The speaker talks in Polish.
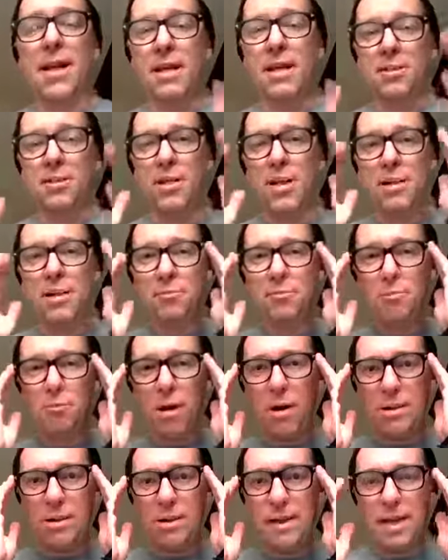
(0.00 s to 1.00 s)
Każda
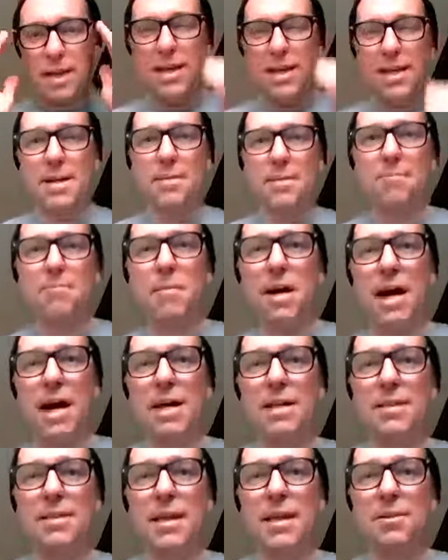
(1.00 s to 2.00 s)
wpłata
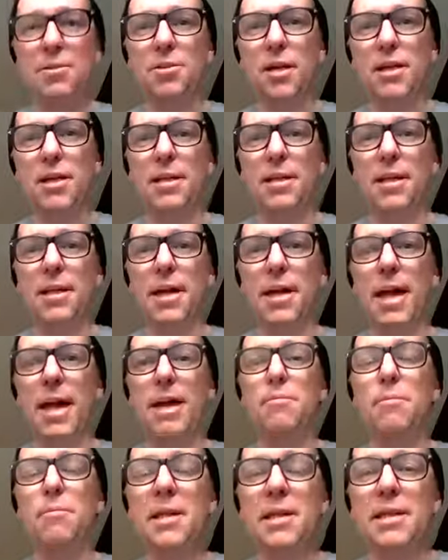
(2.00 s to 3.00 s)
ma znaczenie,
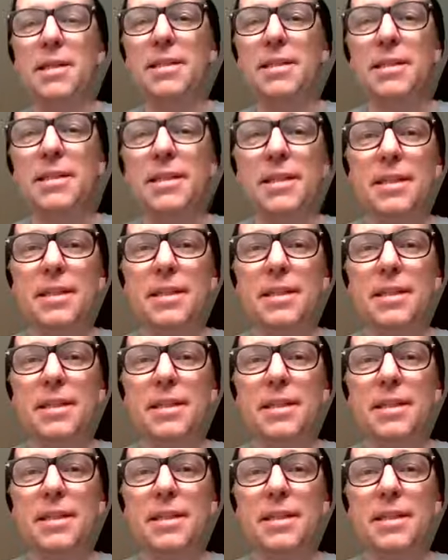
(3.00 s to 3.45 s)
a my,